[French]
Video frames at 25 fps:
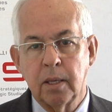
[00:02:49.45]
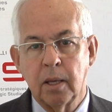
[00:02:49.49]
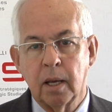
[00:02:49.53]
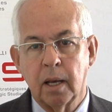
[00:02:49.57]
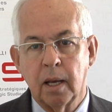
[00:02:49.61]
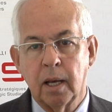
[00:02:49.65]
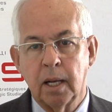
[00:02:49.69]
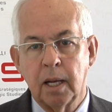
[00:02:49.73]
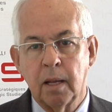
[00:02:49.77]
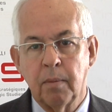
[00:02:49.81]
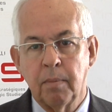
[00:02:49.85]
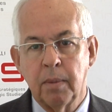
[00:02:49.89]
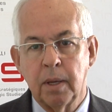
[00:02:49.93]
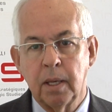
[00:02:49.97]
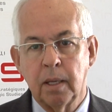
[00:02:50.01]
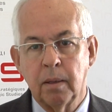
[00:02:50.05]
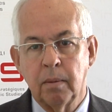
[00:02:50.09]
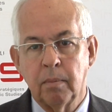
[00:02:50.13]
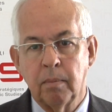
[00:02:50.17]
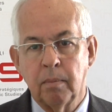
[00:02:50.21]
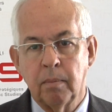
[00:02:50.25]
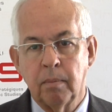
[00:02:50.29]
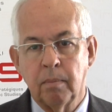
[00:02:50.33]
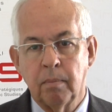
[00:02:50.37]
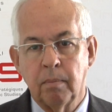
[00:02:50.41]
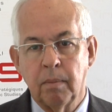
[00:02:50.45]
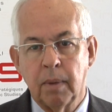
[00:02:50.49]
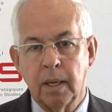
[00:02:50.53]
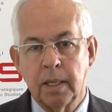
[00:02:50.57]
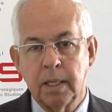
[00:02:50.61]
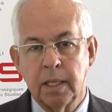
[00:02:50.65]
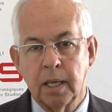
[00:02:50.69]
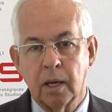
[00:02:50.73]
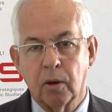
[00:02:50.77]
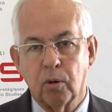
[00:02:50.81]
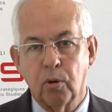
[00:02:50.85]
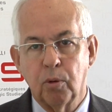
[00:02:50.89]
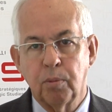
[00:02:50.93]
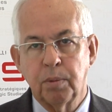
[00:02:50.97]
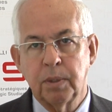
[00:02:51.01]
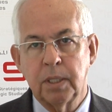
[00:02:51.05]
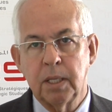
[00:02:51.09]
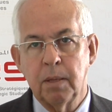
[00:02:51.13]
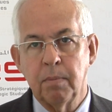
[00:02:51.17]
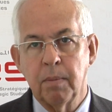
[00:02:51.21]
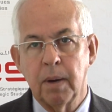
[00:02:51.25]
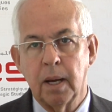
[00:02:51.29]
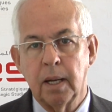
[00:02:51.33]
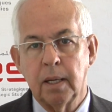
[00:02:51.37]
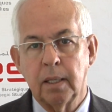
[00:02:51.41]
à manière
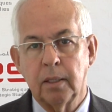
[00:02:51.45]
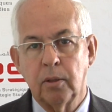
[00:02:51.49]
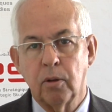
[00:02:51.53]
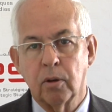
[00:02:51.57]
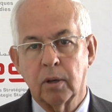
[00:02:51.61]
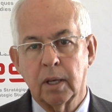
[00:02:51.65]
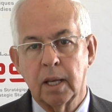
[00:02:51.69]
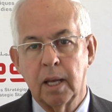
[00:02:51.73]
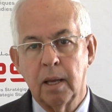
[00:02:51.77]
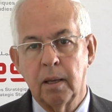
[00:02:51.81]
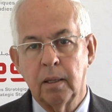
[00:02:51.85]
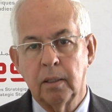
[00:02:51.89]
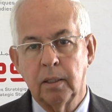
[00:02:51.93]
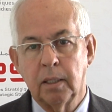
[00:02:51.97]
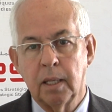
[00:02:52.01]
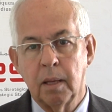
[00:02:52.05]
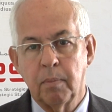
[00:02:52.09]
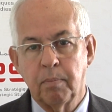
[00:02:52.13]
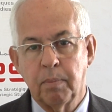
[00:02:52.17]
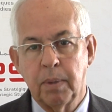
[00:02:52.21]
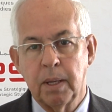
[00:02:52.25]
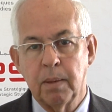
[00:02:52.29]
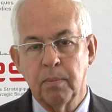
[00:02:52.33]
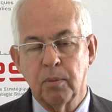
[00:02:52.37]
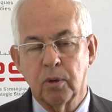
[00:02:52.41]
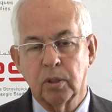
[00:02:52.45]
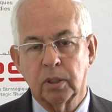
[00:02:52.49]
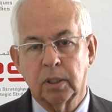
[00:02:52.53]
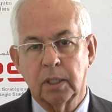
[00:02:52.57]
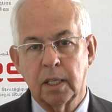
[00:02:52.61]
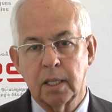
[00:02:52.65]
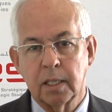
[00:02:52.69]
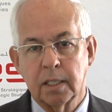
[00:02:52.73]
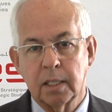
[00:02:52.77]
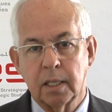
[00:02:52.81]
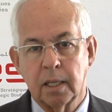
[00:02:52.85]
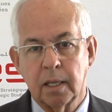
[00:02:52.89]
optimale, donc euh, d'implémenter